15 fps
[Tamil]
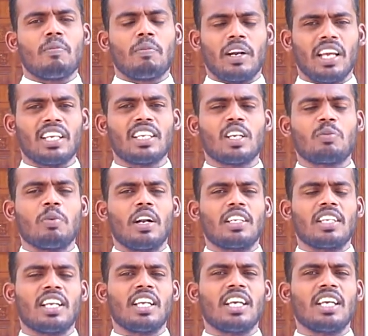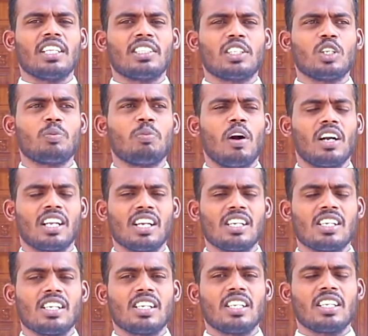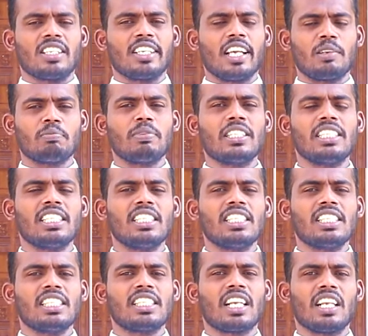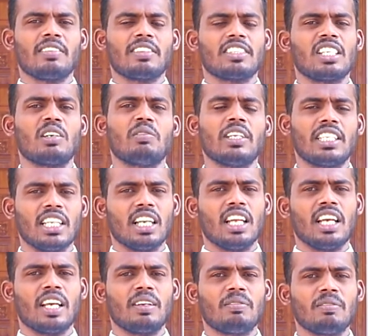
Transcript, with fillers: பழைய ஏற்பாட்டிலே திருப்பாடல் எண்பது இறைவசனம் எட்டிலே